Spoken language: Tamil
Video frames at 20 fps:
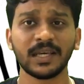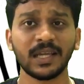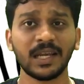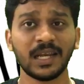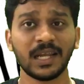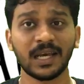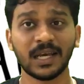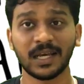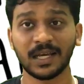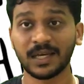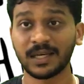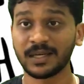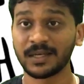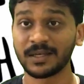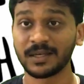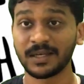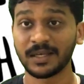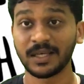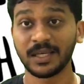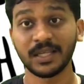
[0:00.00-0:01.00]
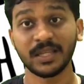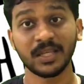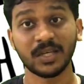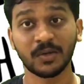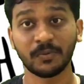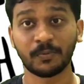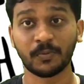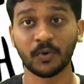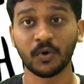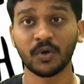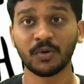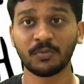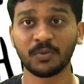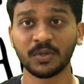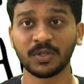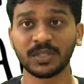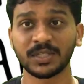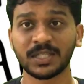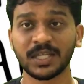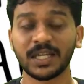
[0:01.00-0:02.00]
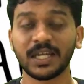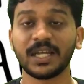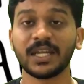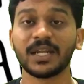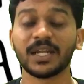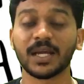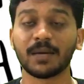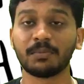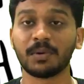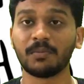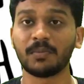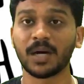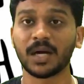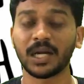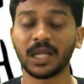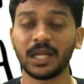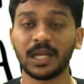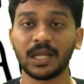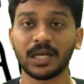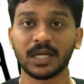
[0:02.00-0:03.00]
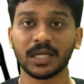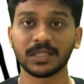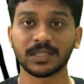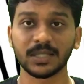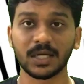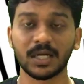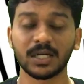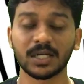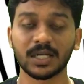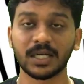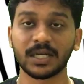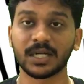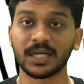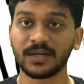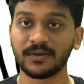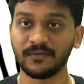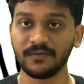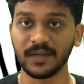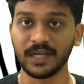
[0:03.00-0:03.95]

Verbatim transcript: இல்லை இதுக்கு போகும்போதும் சரி நம்ம பாடியில் இருக்க சால் கண்டென்ட்